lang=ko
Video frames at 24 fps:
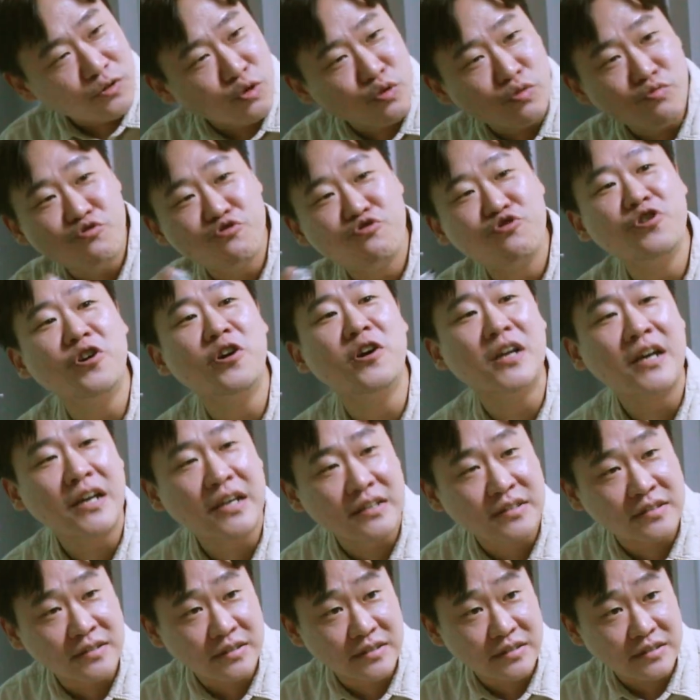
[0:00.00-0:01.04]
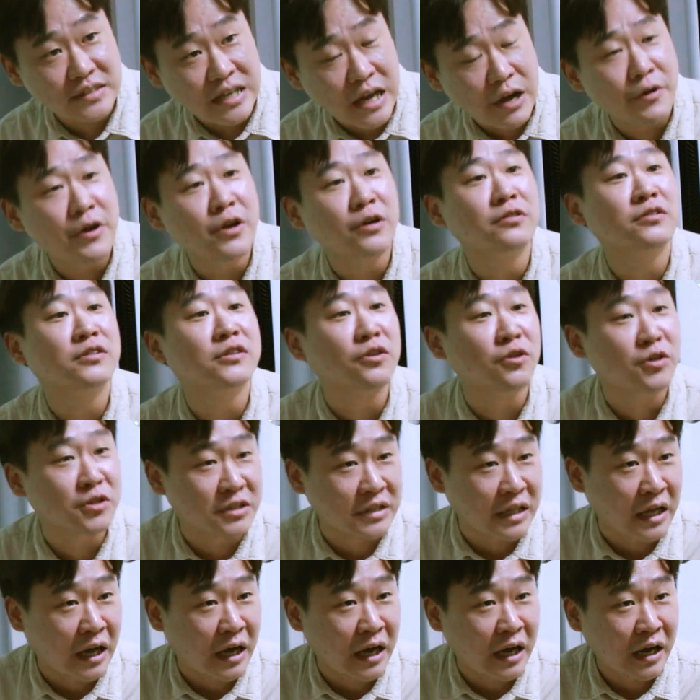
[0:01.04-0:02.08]
조금 유연한 사회였을
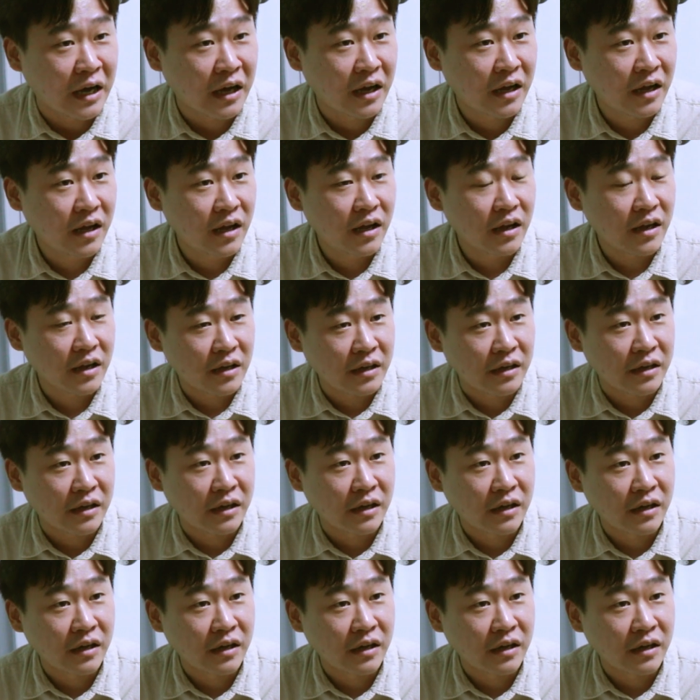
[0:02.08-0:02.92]
것이다. 네.